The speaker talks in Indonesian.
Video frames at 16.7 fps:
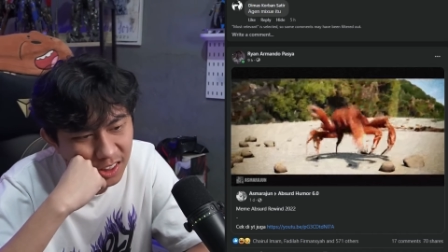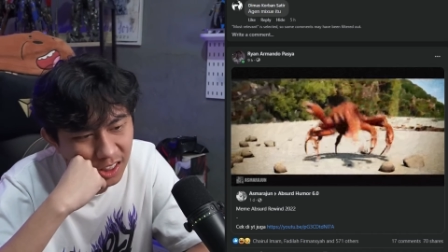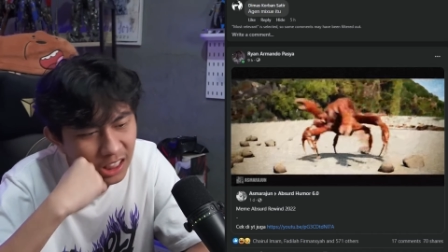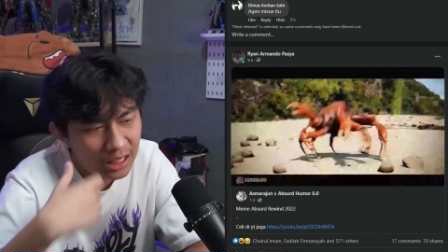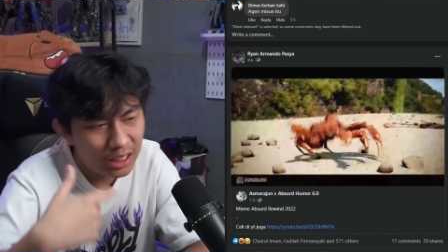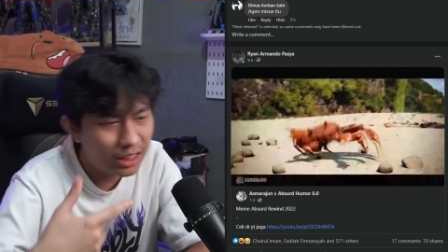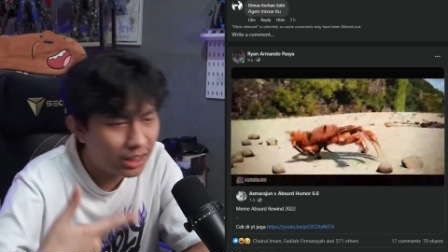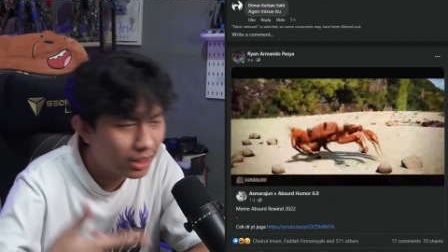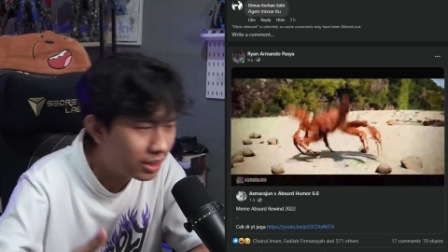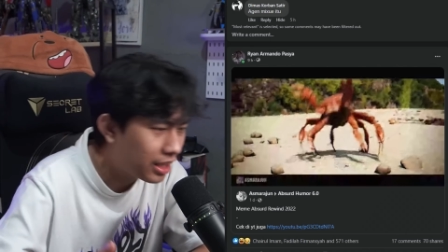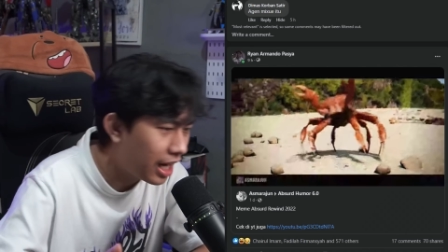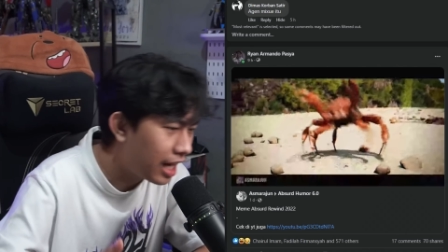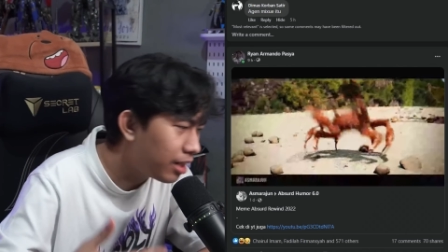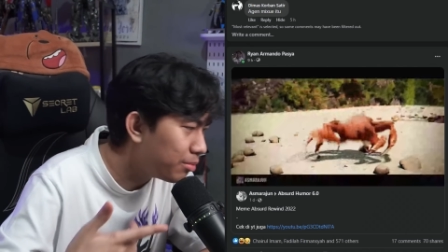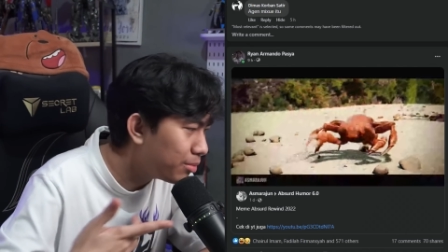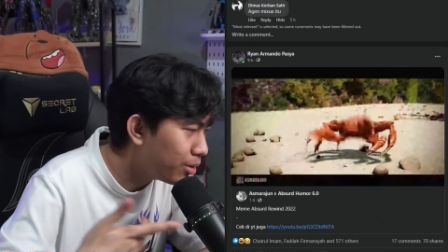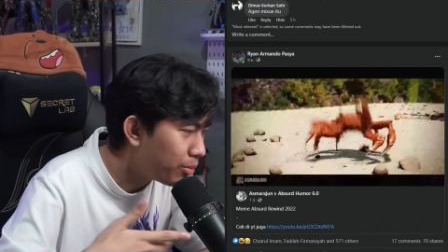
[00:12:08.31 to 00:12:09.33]
Eh ya
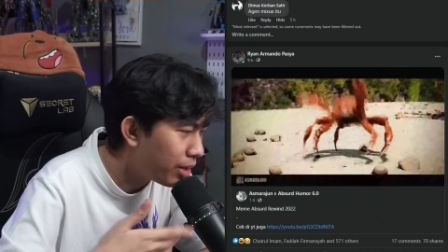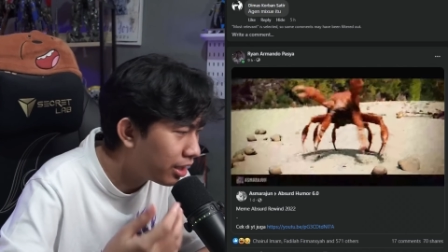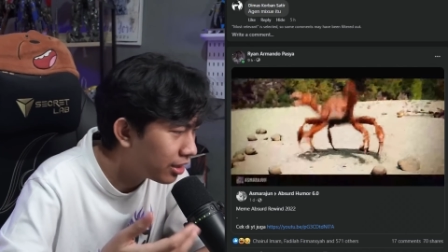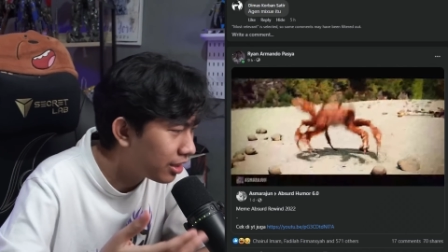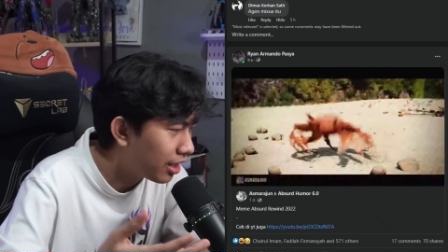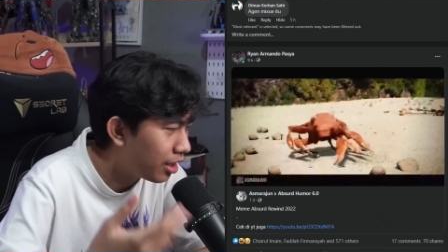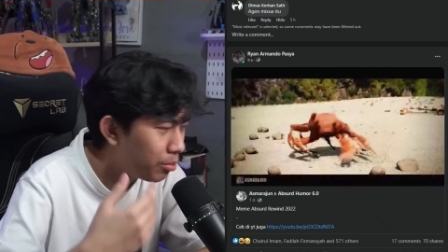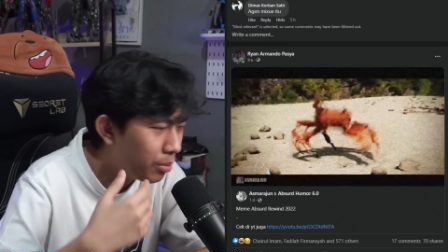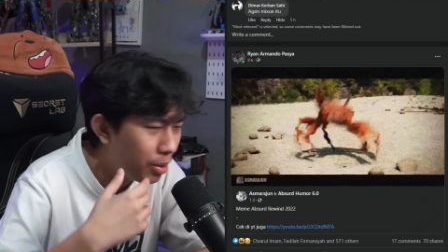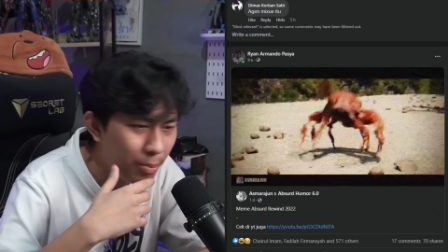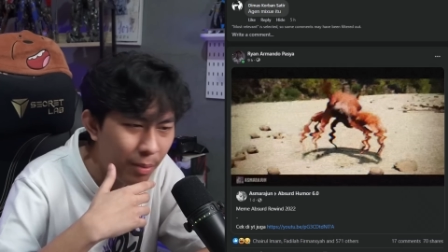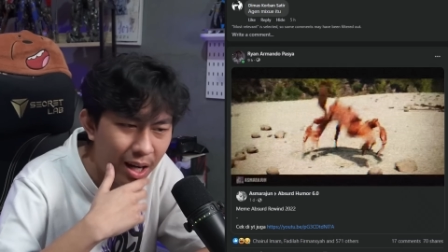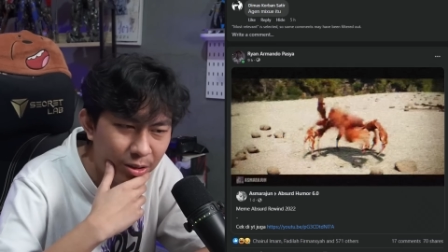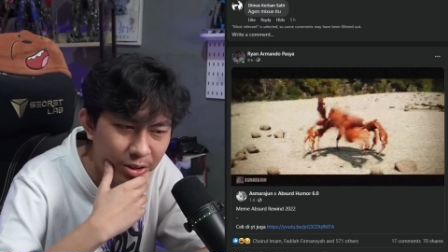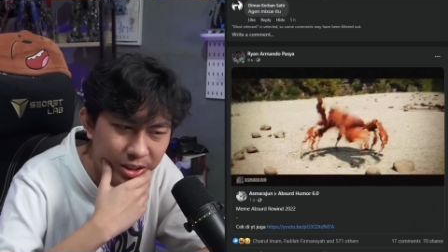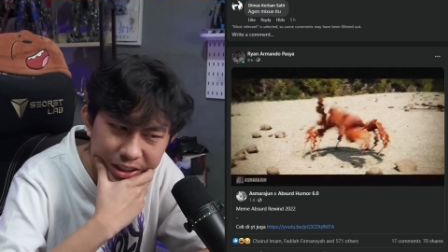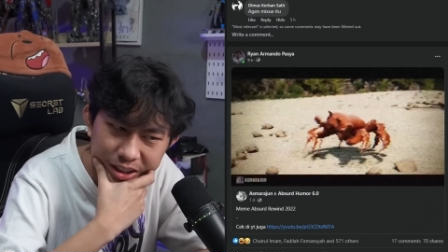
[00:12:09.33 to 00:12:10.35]
sekarang belum ada tren meme
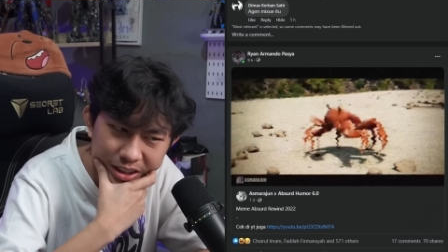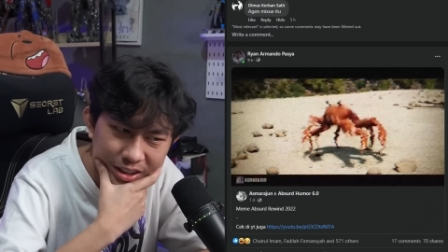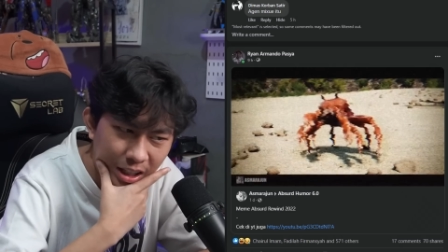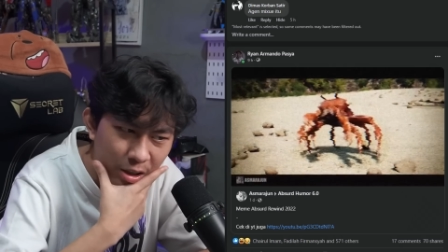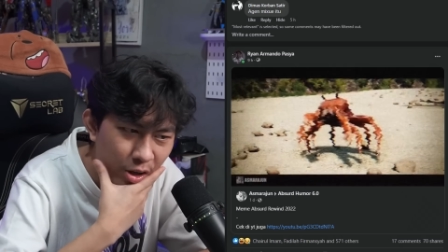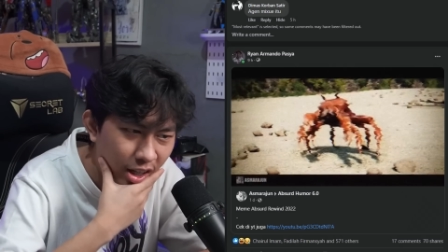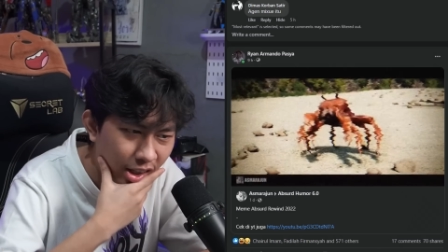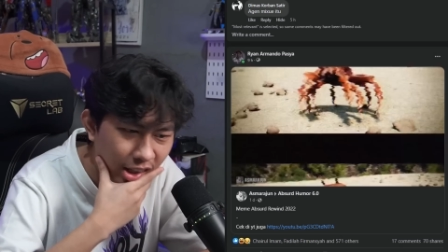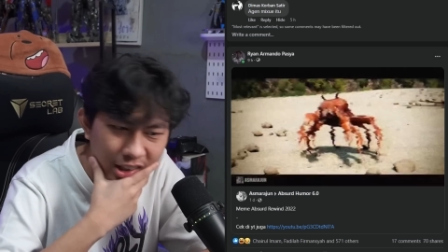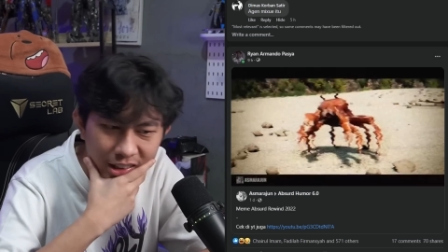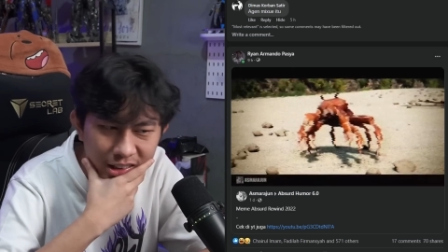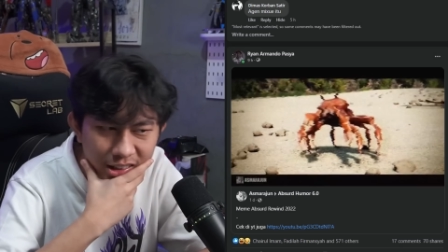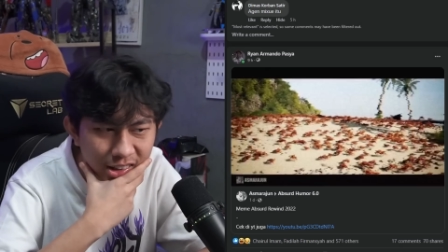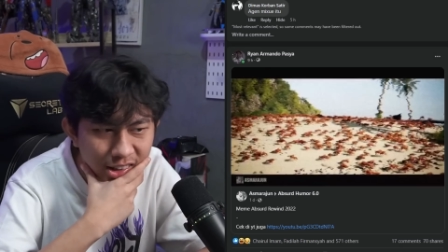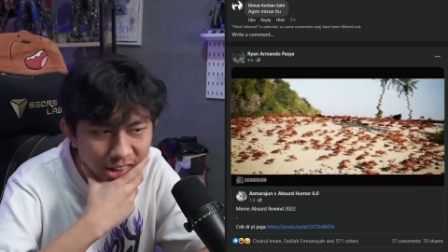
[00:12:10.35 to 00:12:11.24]
baru sih Januari ini.